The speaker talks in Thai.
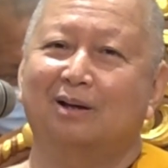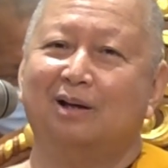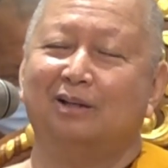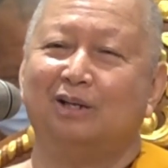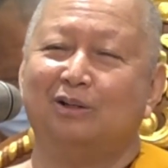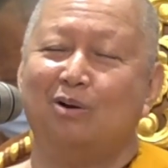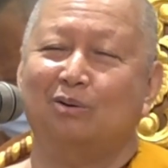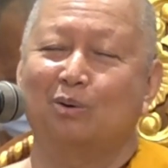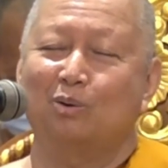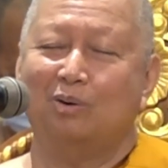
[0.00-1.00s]
ก็จะต้อง
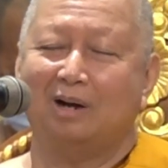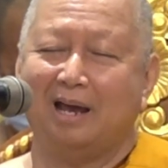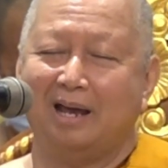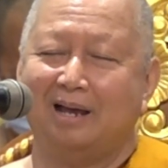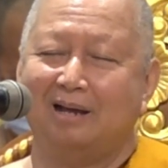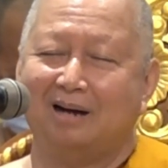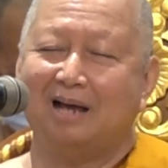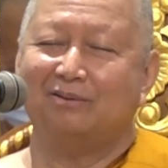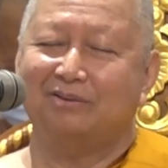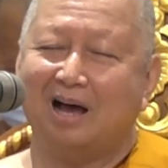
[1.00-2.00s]
ดูแล
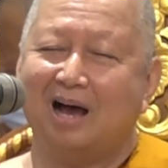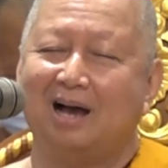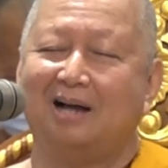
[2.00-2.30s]
รักษา